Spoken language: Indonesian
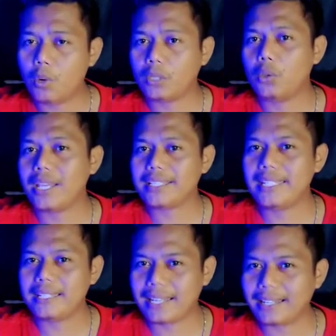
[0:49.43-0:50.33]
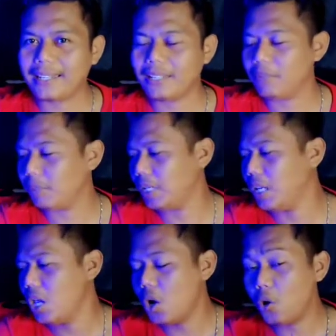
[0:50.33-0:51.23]
waktu yang singkat ya teman-teman.
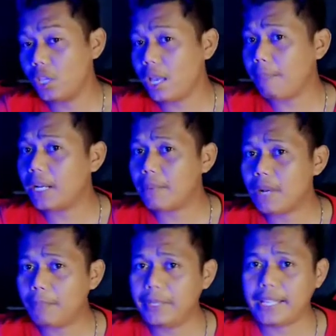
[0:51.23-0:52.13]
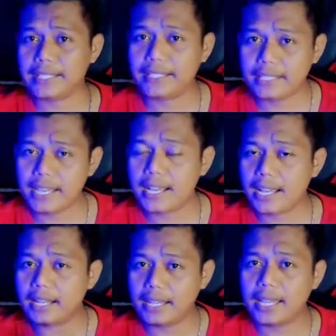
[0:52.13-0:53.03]
Oke, apa nama aplikasinya?
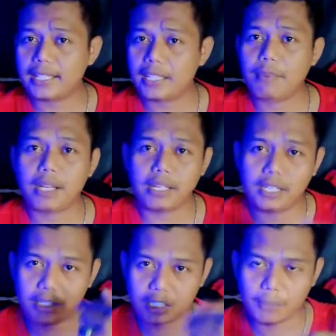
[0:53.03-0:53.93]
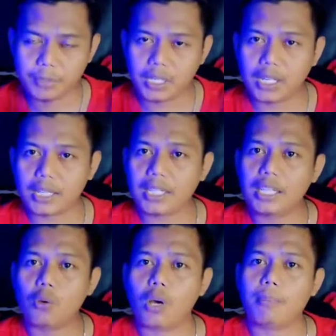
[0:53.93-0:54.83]
Kalian simak di deskripsi.
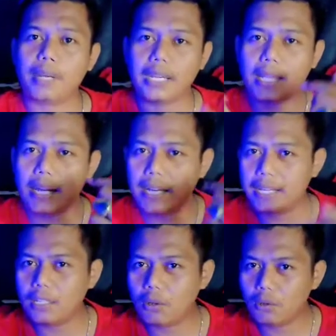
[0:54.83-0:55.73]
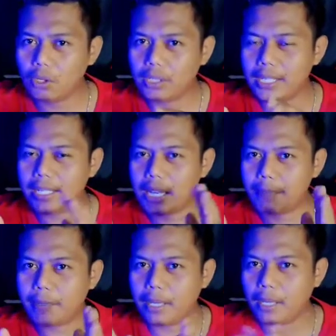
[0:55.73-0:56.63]
Nanti gua berikan link downloadnya di
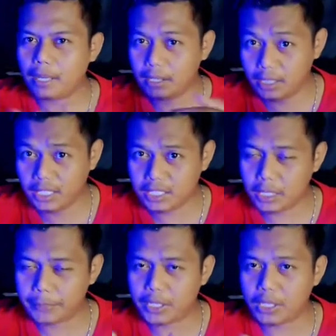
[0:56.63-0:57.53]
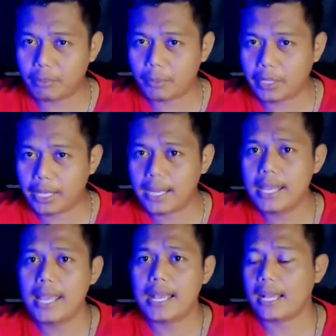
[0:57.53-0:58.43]
uh, di deskripsi teman-teman ya.
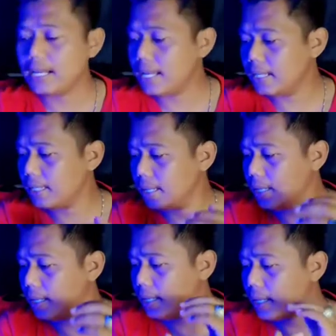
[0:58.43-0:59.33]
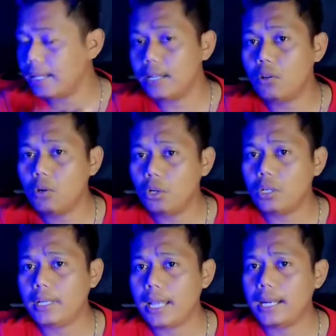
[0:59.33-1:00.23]
Karena uh, kalian
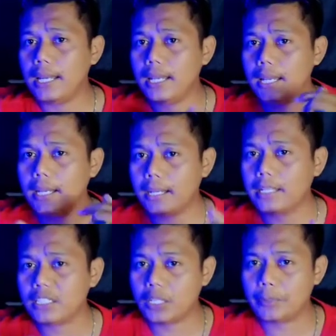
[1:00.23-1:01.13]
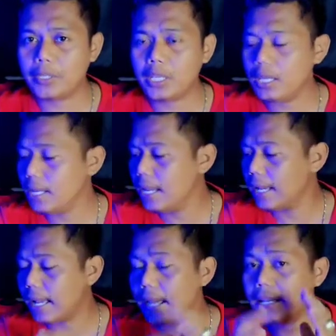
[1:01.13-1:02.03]
download dari link deskripsi,
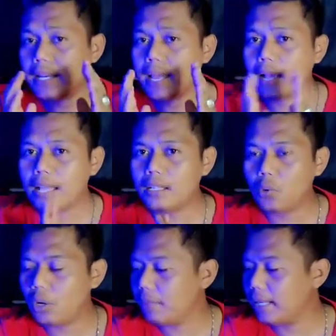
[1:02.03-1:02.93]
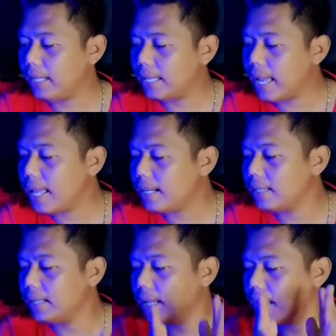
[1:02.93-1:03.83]
kalian akan gua
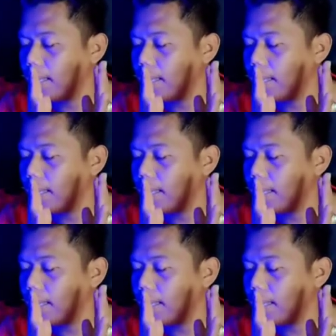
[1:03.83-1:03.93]
berikan